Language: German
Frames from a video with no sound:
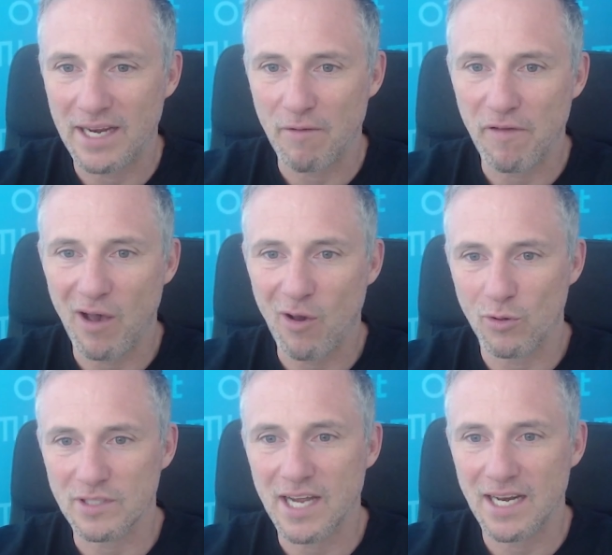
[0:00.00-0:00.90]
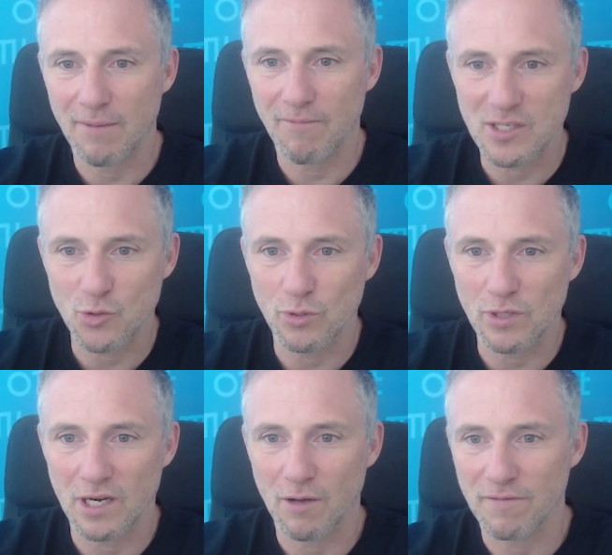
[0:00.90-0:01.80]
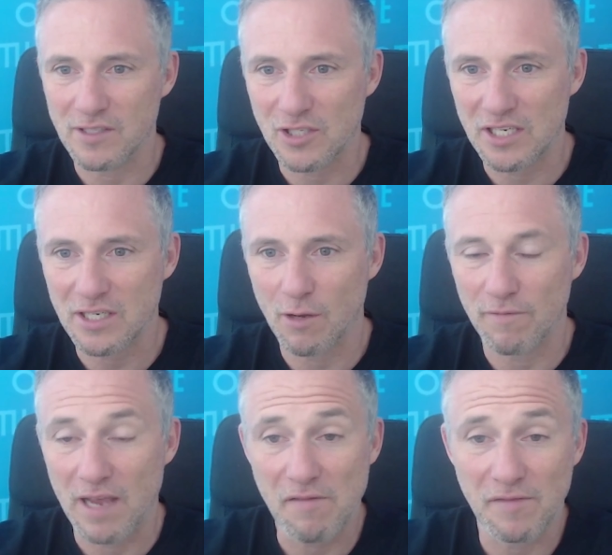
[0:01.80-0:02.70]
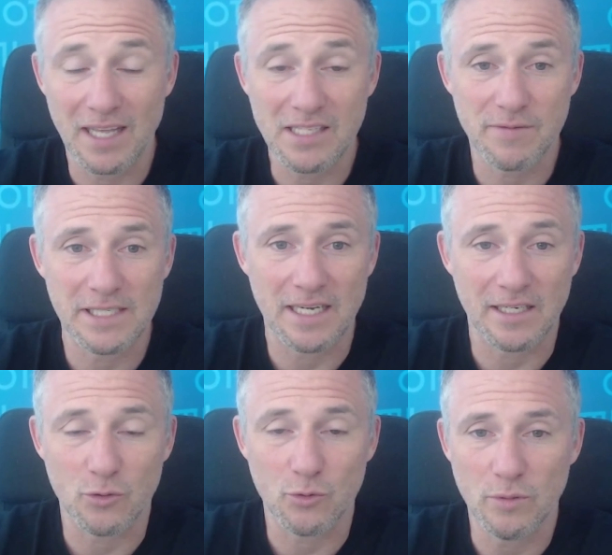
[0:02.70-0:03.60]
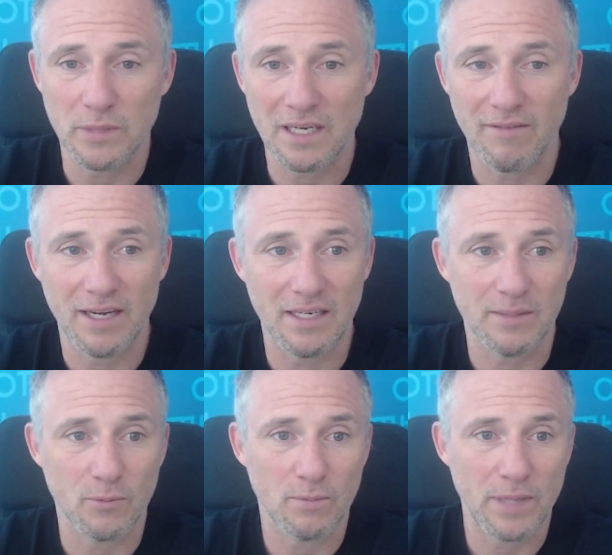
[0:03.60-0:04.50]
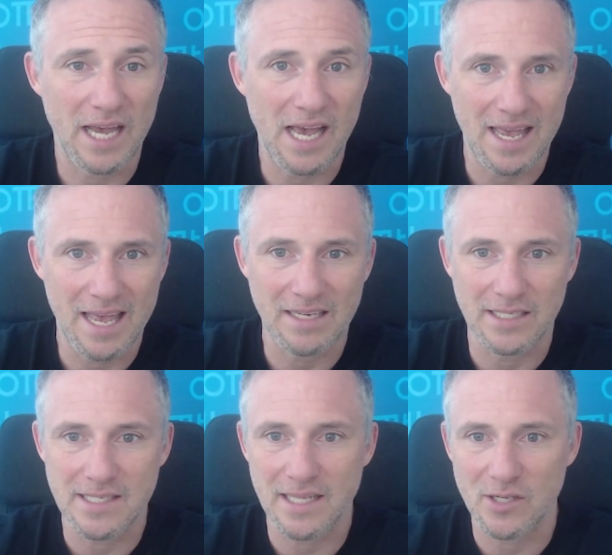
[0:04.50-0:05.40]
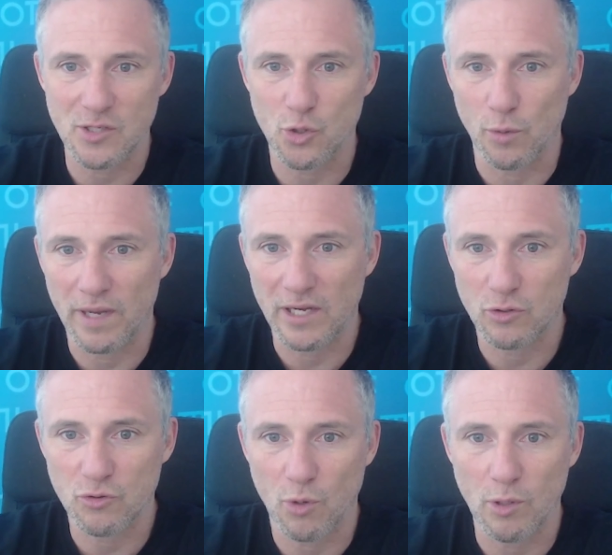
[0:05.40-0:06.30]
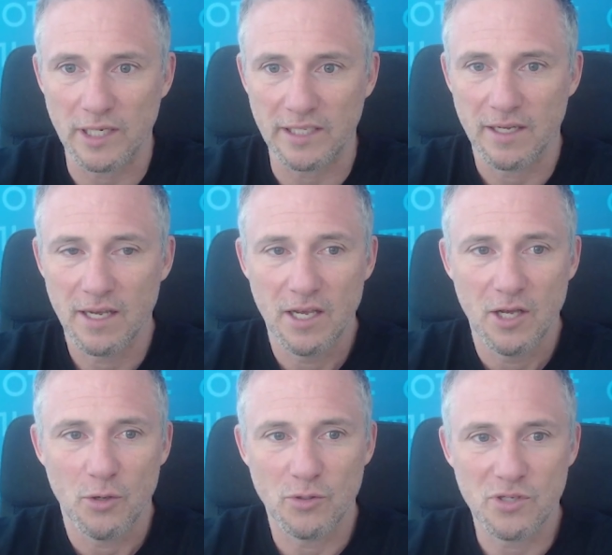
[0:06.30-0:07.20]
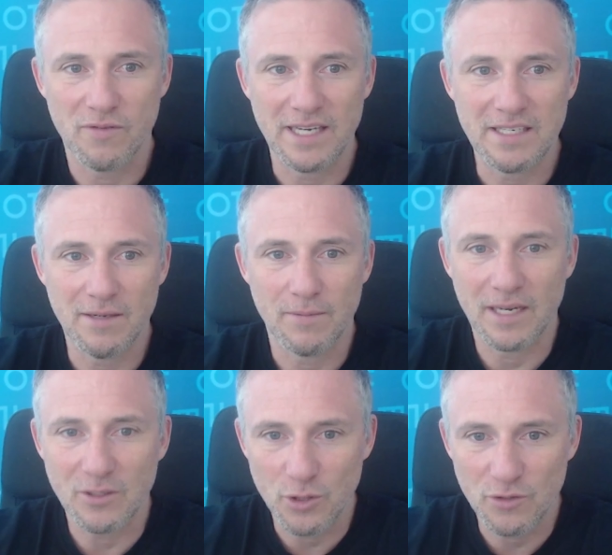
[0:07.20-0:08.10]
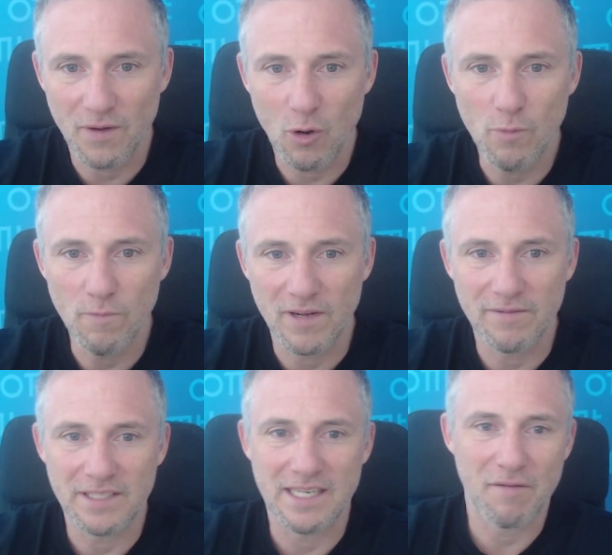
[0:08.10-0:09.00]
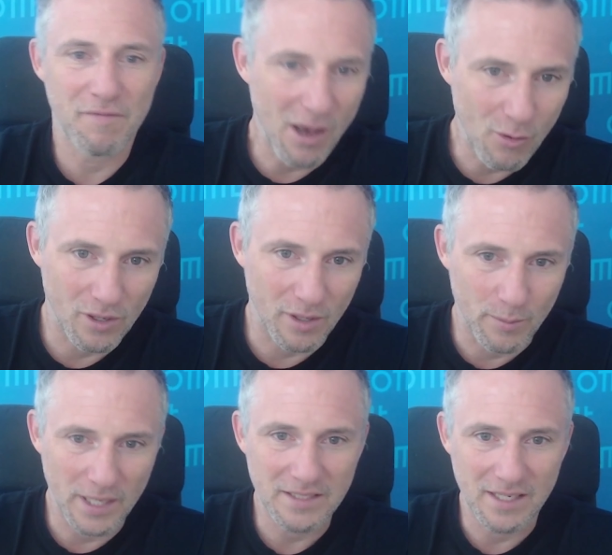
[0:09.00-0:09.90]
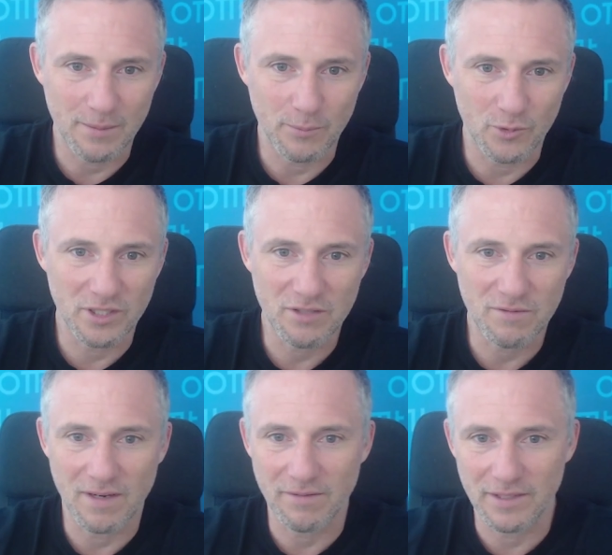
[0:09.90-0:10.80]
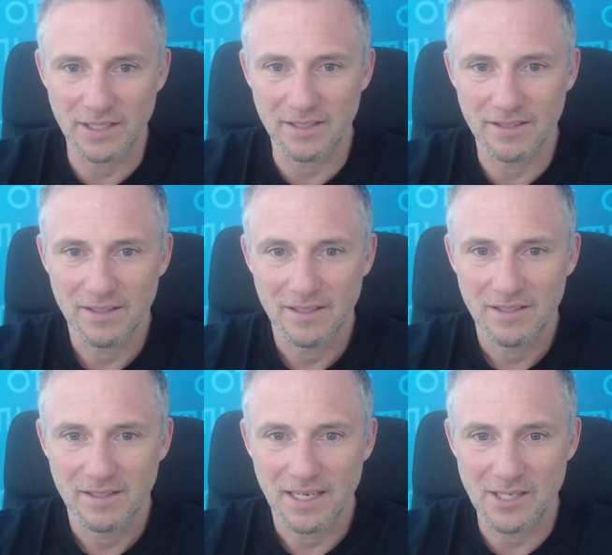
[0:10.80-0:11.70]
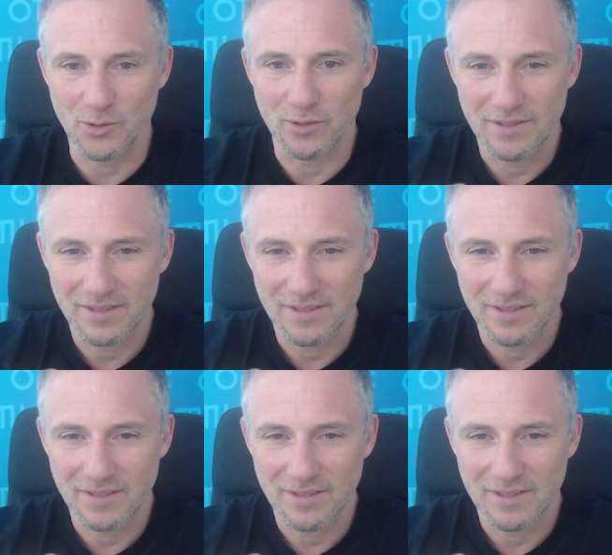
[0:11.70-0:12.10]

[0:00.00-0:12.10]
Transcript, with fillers: Erfahrungen teilhaben. Was ist gut gelaufen, was ist schlecht gelaufen? Wir helfen ganz vielen Agenturen mittlerweile bei HR-Dienstleistungen, bei Controlling und so weiter. Natürlich, warum? Weil wir die Erfahrungen gemacht haben und nicht, weil wir, also